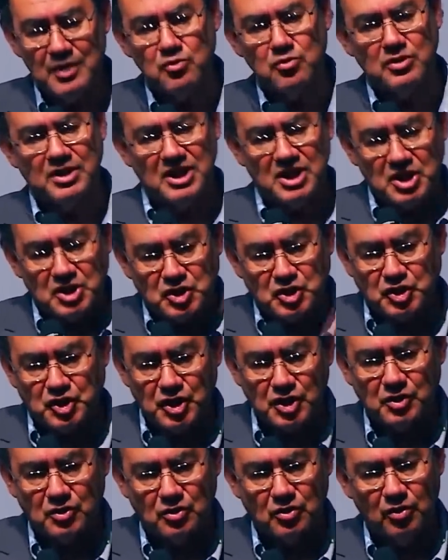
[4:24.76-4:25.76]
Eu
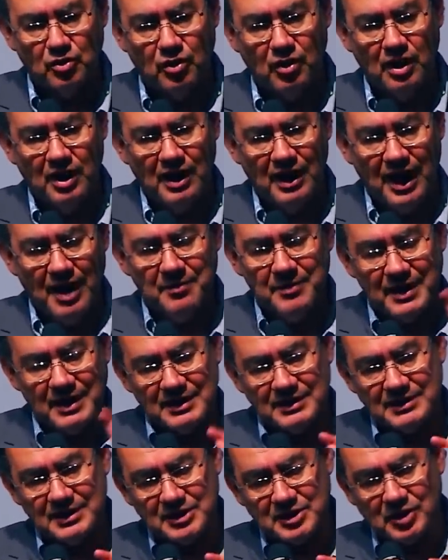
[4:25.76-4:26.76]
critico a minha
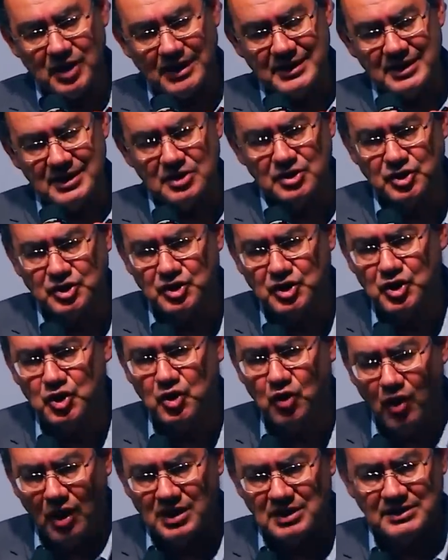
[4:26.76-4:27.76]
necessidade
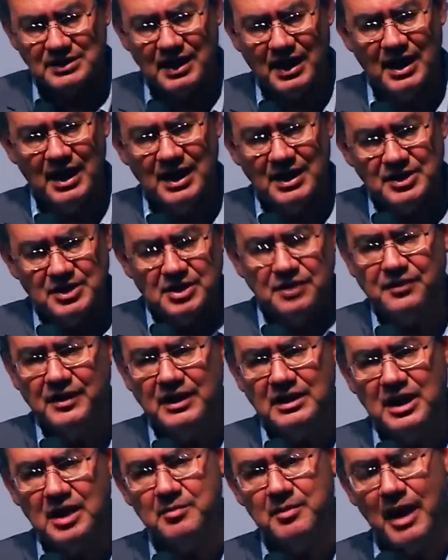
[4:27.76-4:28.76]
ansiosa de
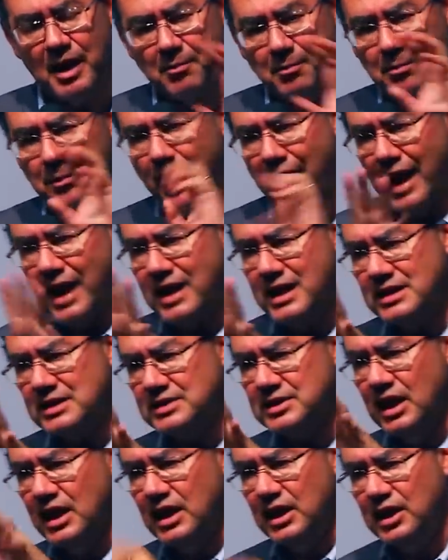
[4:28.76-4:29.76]
vender minha
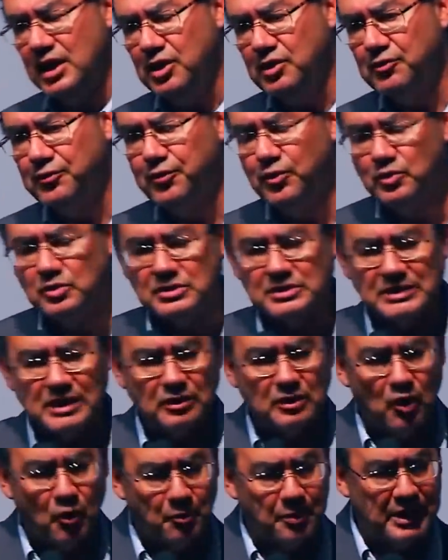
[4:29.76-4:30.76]
paz em
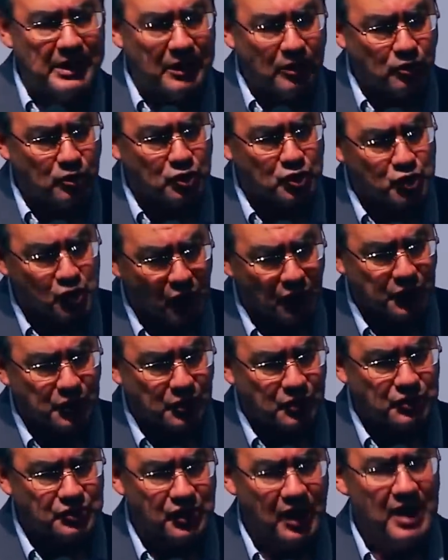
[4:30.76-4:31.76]
função da opinião dos
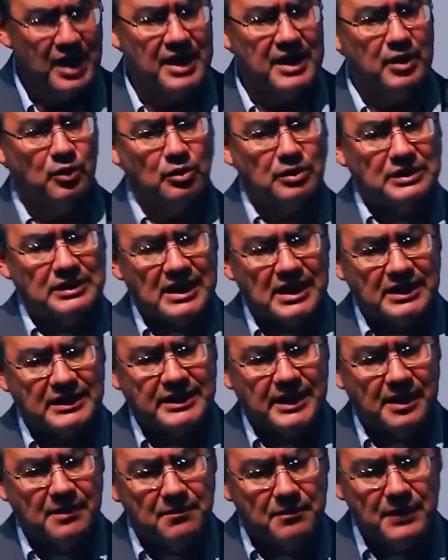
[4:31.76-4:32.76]
outros. Eu
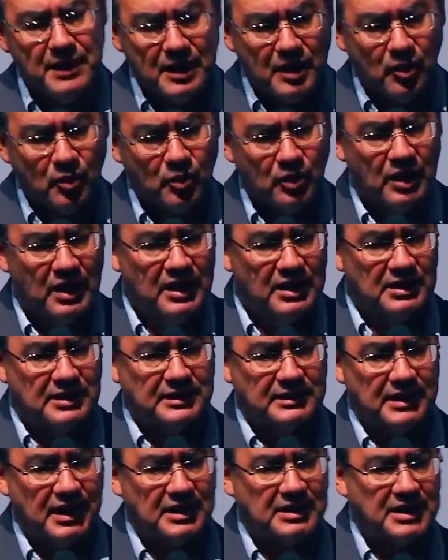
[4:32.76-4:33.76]
determino
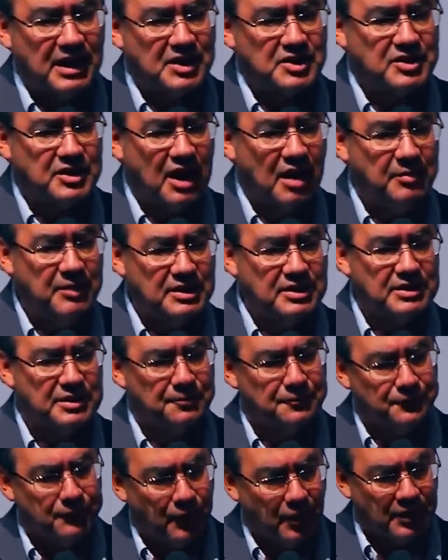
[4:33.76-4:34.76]
estrategicamente
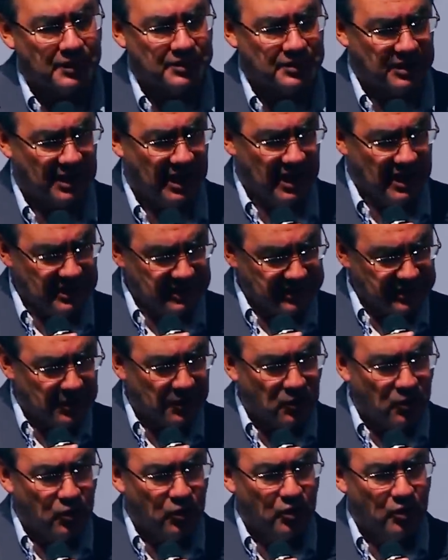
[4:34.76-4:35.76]
ser forte,
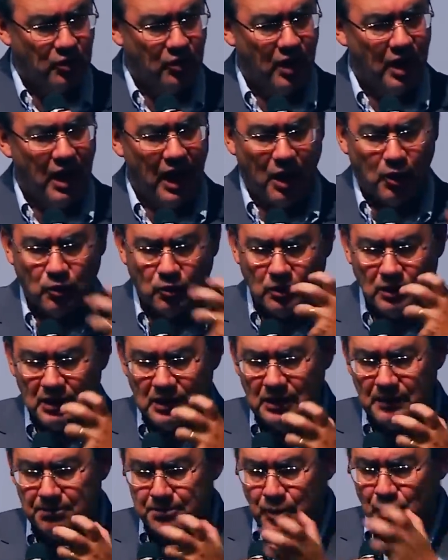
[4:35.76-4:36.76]
seguro,
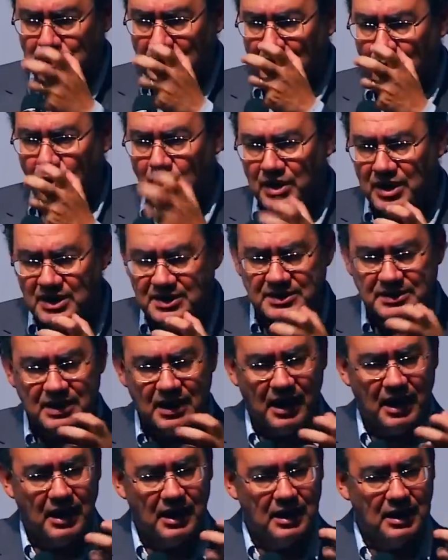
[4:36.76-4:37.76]

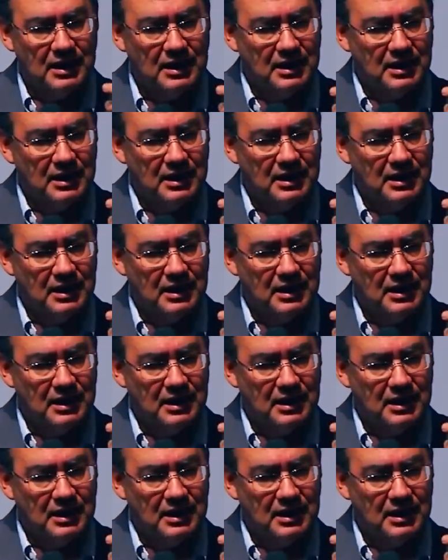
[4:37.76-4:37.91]
protagonista